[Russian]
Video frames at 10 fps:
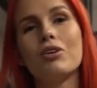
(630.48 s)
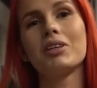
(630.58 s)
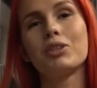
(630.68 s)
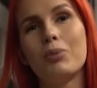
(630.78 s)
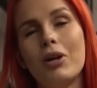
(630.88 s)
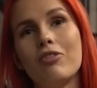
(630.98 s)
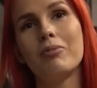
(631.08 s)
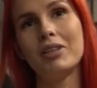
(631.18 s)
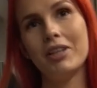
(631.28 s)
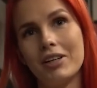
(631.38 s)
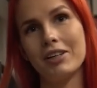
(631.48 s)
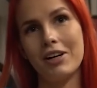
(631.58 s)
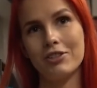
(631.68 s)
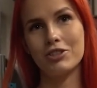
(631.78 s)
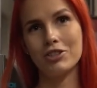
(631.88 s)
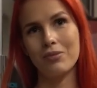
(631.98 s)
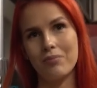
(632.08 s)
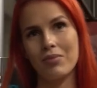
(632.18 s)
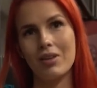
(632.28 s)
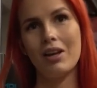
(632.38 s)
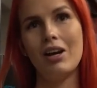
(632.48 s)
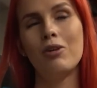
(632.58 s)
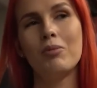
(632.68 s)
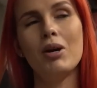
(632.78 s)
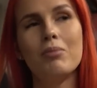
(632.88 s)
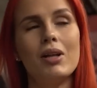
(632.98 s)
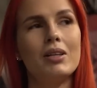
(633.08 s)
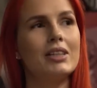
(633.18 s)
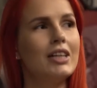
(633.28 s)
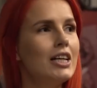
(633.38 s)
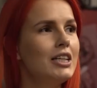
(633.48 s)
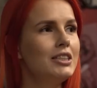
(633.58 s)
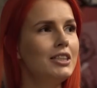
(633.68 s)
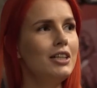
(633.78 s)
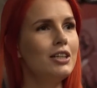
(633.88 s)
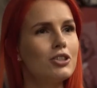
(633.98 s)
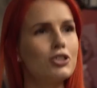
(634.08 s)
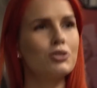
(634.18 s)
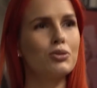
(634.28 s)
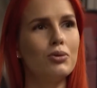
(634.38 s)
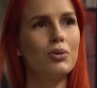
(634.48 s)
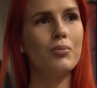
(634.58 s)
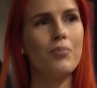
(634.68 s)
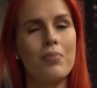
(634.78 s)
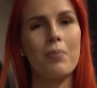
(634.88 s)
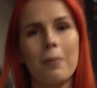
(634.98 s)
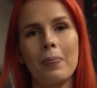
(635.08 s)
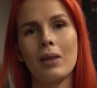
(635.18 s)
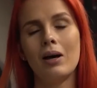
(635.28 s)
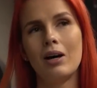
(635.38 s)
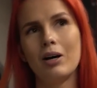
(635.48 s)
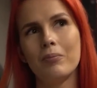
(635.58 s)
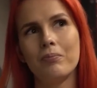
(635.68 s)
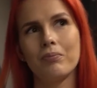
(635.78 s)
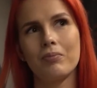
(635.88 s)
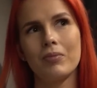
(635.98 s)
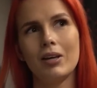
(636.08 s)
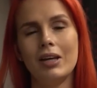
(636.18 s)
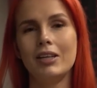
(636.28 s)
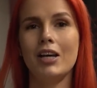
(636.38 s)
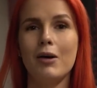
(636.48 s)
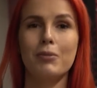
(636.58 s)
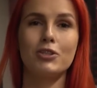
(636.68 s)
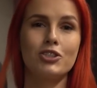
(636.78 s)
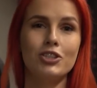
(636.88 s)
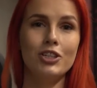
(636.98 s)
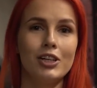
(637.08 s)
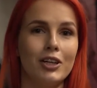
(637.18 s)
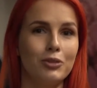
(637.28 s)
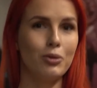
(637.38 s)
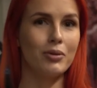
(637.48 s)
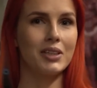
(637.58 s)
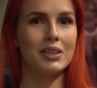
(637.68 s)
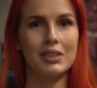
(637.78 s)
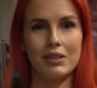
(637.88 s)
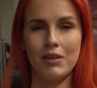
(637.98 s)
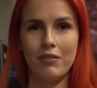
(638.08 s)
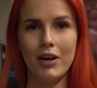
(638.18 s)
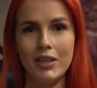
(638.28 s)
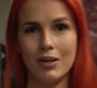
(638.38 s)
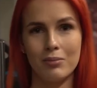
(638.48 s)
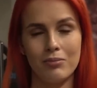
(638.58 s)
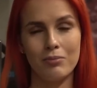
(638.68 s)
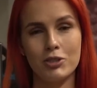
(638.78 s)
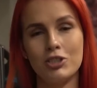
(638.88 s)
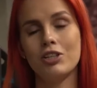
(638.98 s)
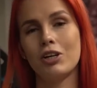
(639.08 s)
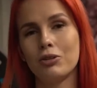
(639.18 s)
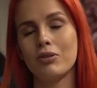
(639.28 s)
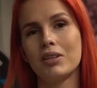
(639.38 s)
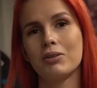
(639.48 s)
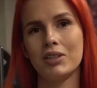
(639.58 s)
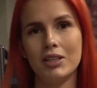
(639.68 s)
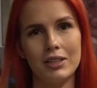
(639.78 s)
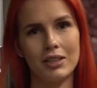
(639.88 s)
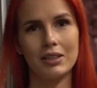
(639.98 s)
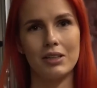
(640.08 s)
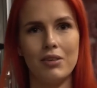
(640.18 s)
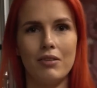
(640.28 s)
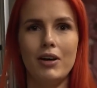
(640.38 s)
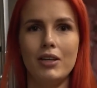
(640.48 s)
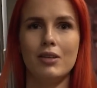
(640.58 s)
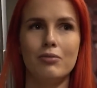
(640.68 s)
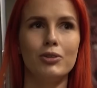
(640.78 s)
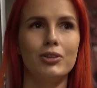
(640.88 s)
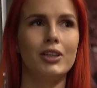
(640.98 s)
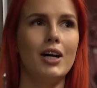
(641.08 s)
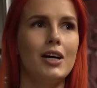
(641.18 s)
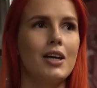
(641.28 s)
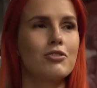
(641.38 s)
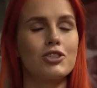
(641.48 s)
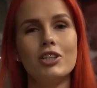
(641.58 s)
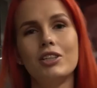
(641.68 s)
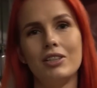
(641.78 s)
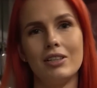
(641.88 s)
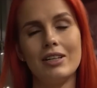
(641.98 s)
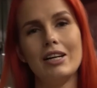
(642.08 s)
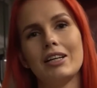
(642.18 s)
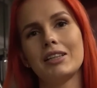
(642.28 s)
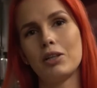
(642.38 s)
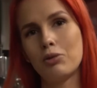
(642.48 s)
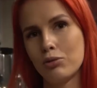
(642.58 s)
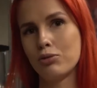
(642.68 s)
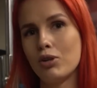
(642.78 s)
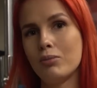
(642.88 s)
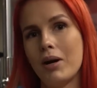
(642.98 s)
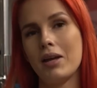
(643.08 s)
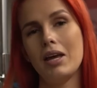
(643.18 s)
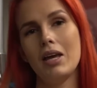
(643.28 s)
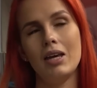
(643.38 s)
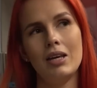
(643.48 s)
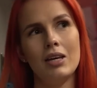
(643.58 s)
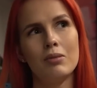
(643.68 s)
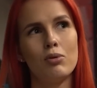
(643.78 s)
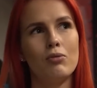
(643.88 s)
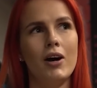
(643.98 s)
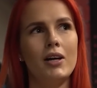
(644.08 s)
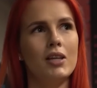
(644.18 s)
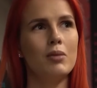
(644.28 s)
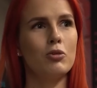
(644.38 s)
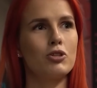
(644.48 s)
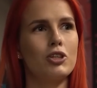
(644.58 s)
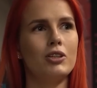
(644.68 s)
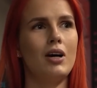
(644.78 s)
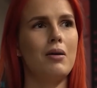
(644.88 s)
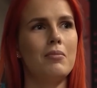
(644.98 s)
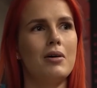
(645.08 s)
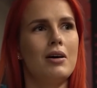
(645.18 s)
я выступала в моделях раньше? У меня была такая идея, что э, я почти не готовясь к соревнованиям, почти не готовясь усиленно к соревнованиям, вот такая я в жизни, с такой формой, и буквально немножко там